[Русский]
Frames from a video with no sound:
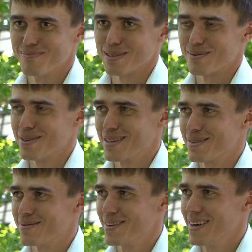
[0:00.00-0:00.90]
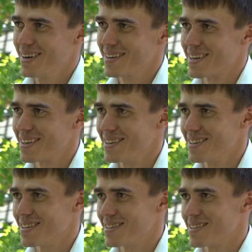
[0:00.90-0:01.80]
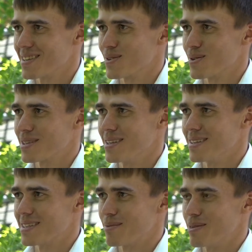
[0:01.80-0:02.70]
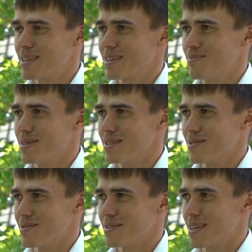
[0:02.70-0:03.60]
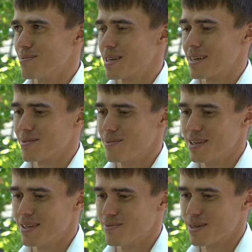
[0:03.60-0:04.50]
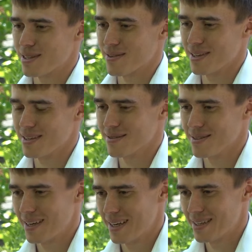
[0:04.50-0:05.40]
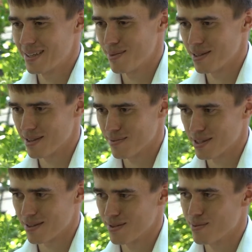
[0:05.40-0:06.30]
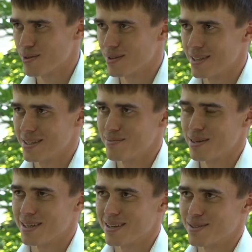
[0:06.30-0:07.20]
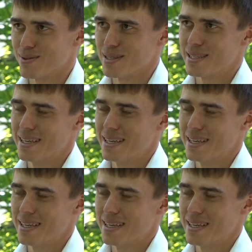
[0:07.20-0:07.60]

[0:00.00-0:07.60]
посмотрим, какие, насколько сильные соперники приедут. Забег отменили в Москве, ребята с Москвы могут сильно приехать сюда.